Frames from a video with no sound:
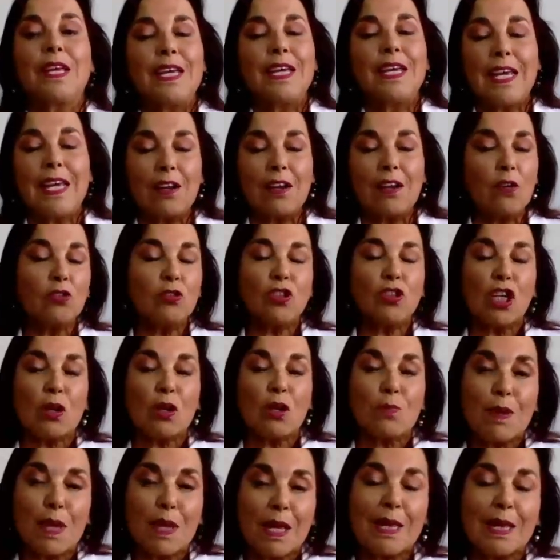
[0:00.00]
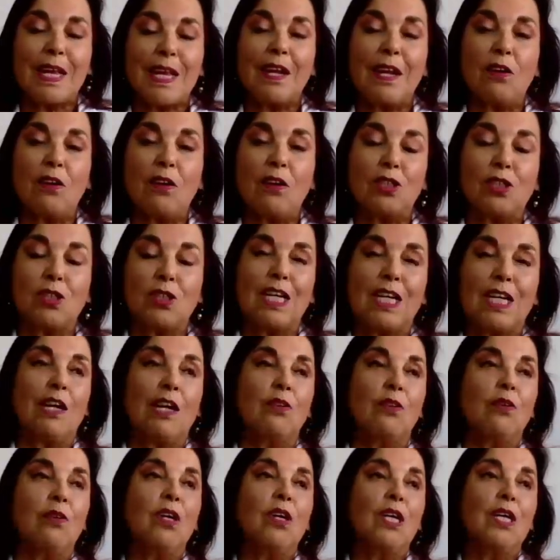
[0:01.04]
Y al no ser bien
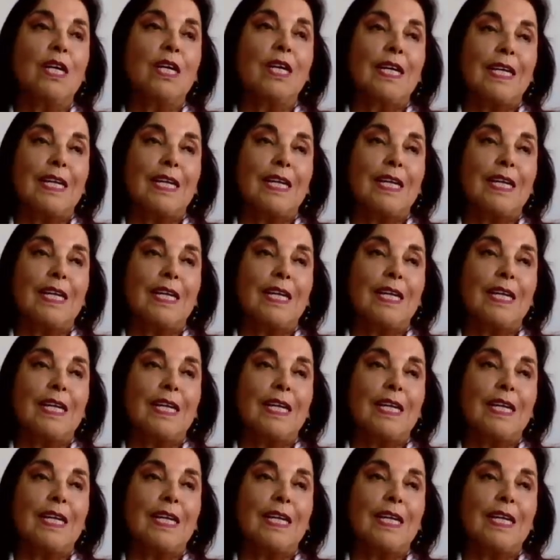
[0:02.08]
diagnosticado,